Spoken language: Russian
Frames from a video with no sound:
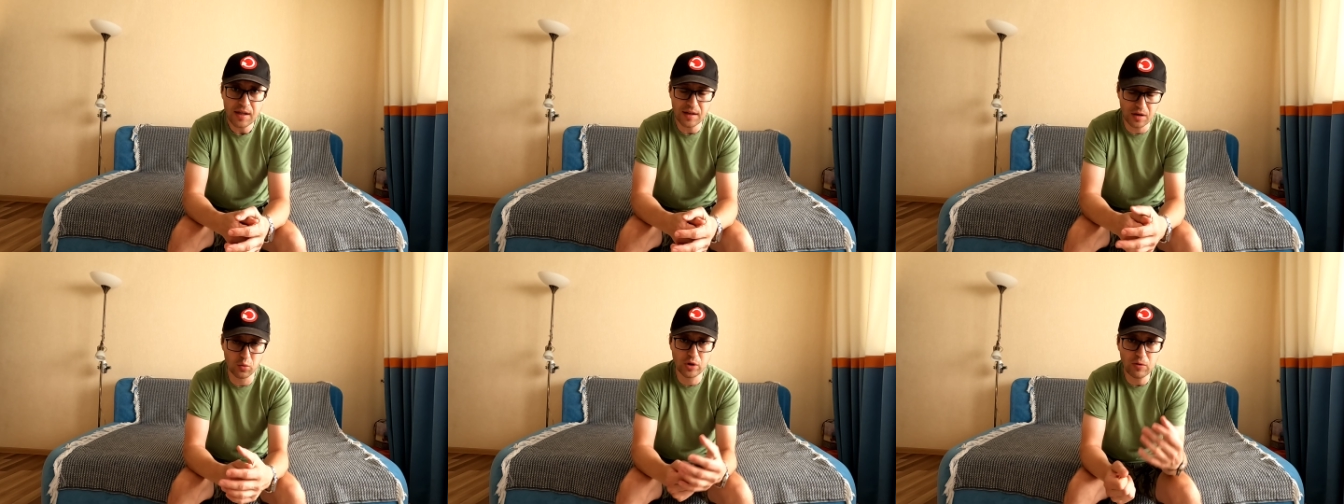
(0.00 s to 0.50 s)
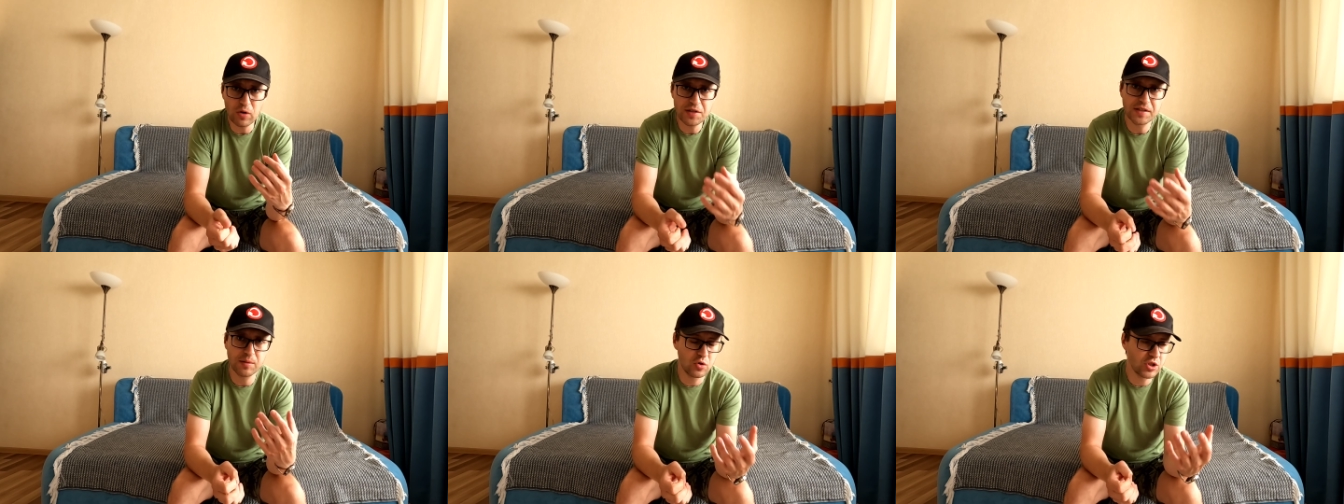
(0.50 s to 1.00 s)
э,
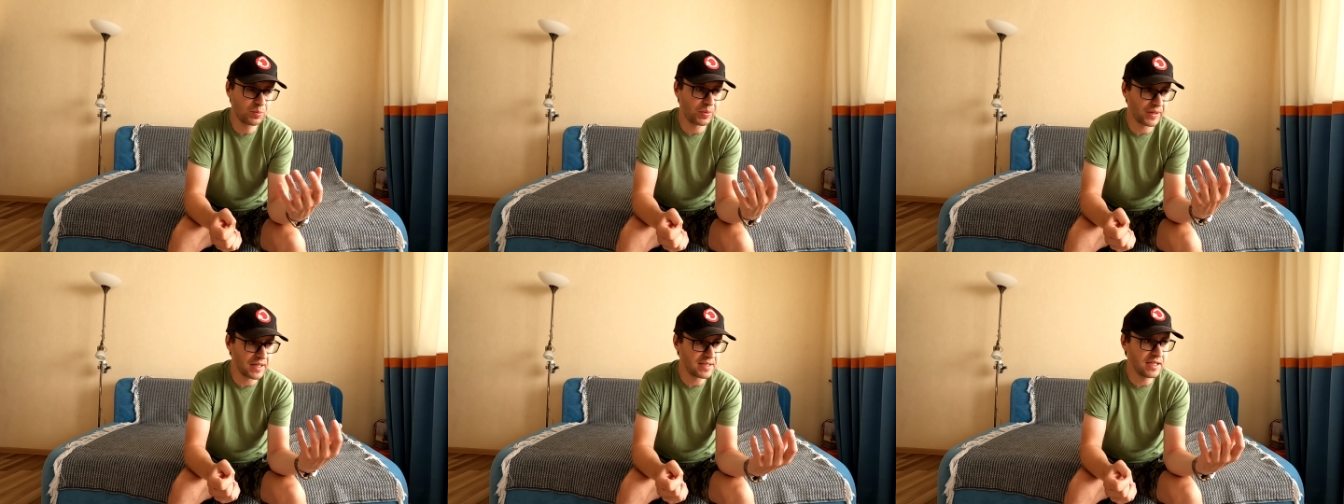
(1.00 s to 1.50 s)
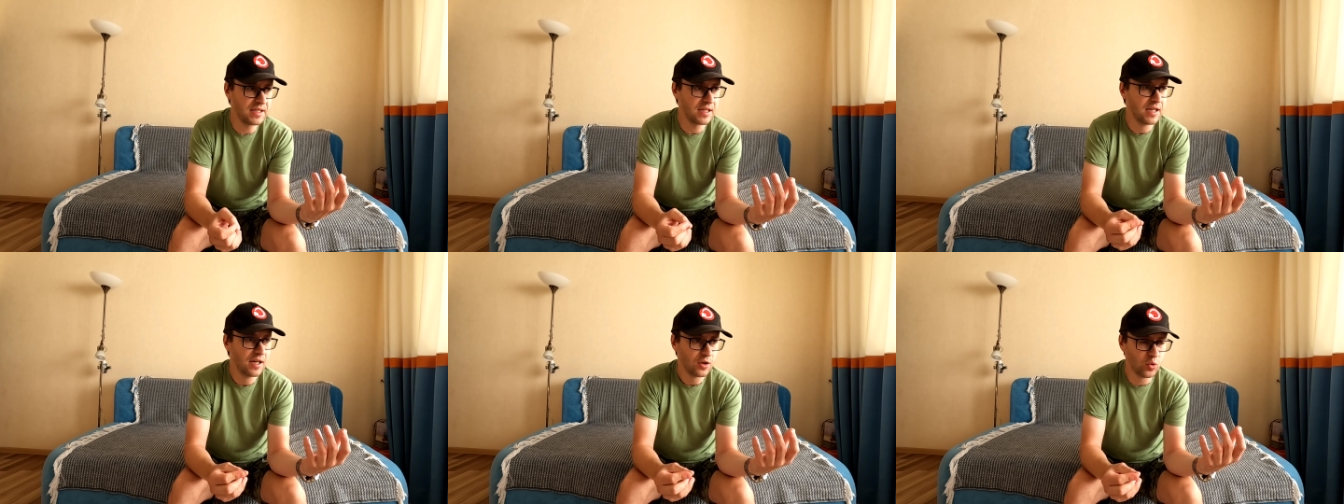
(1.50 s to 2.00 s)
удовольствие может
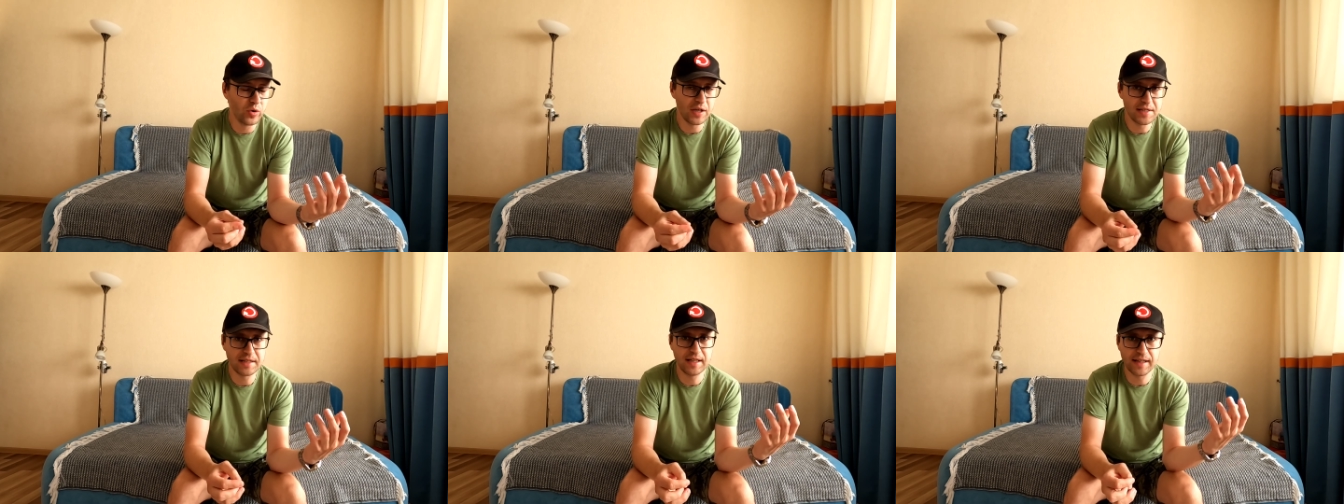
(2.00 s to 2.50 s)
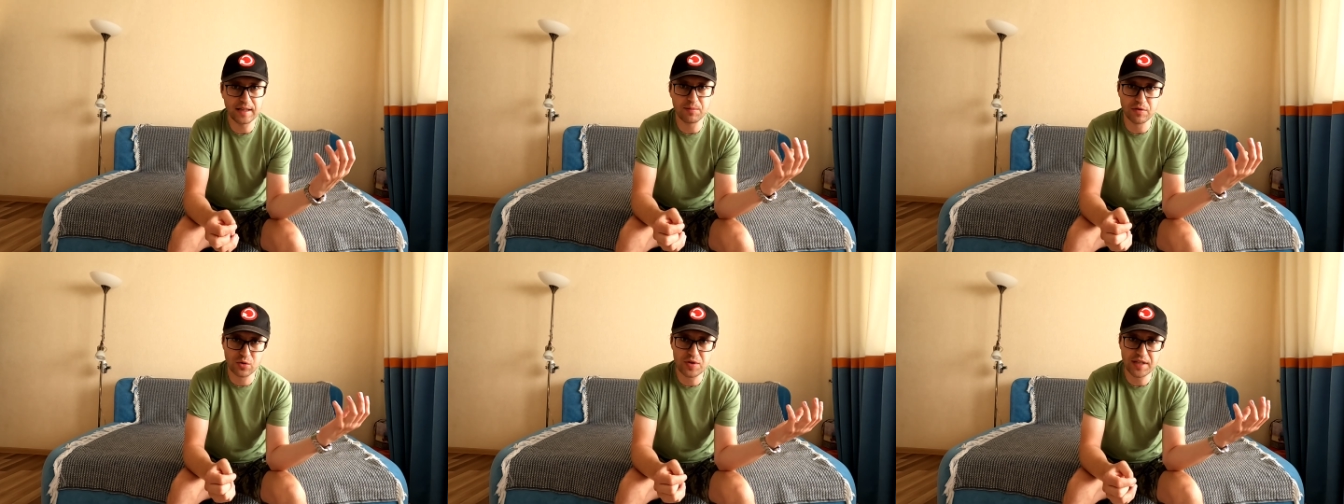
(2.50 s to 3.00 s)
приносить, ну, если я
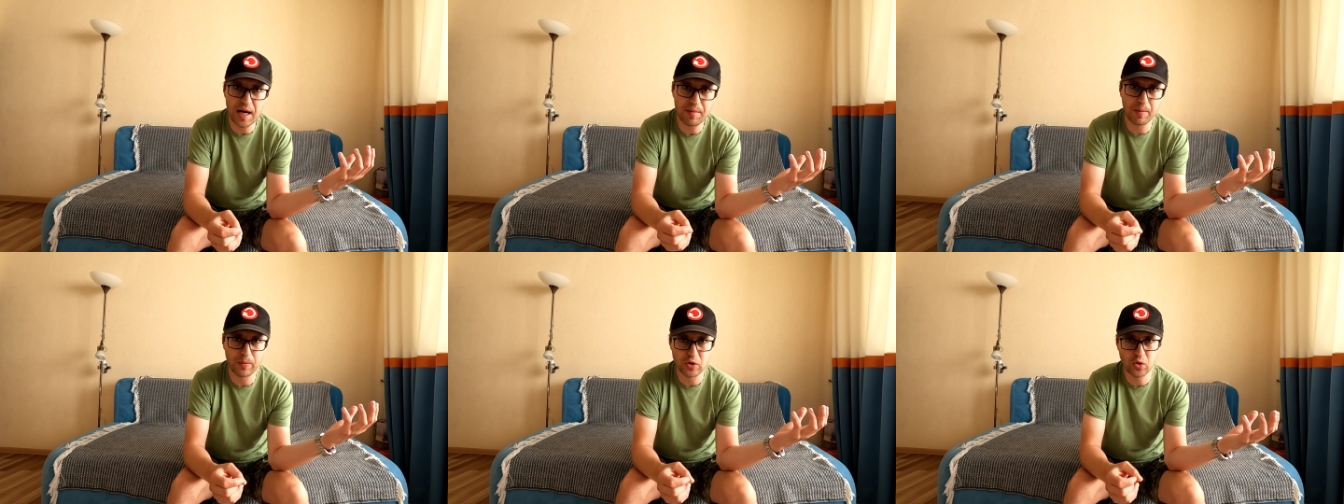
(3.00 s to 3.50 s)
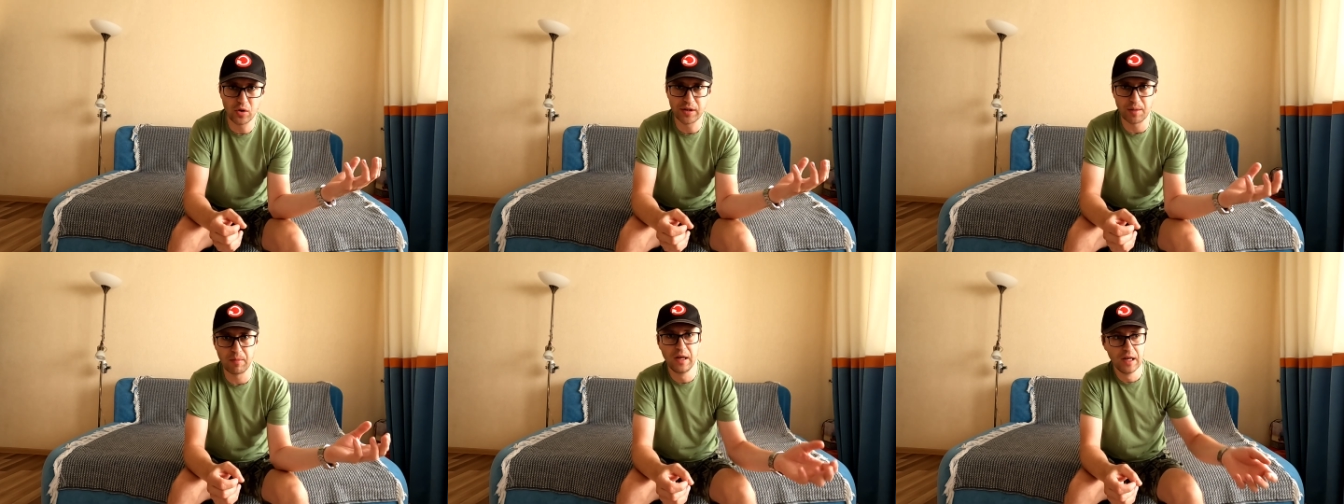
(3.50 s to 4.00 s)
там с друзьями пошел
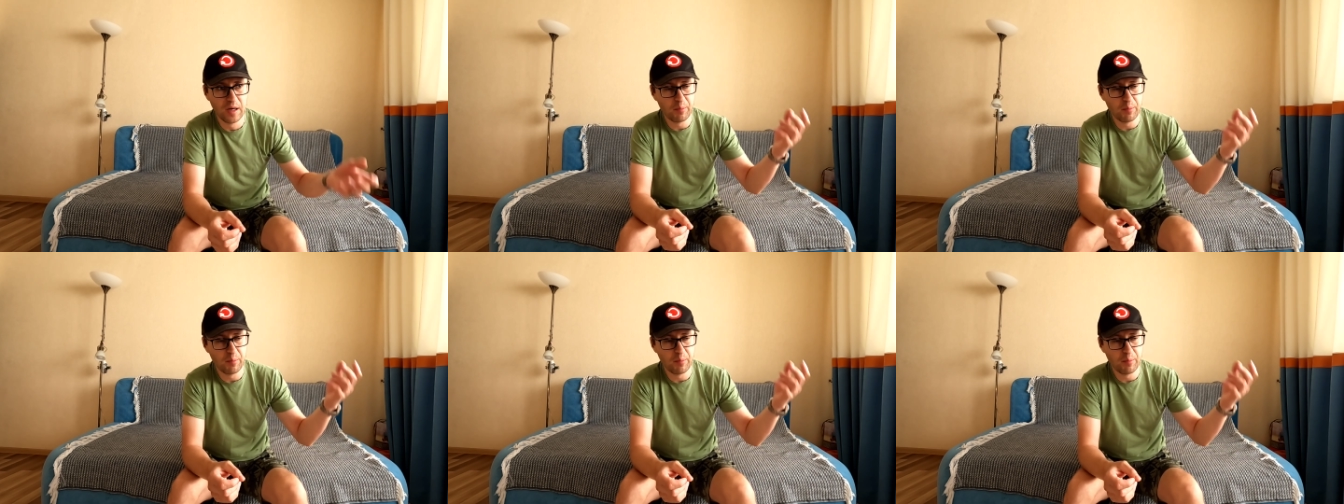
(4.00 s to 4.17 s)
там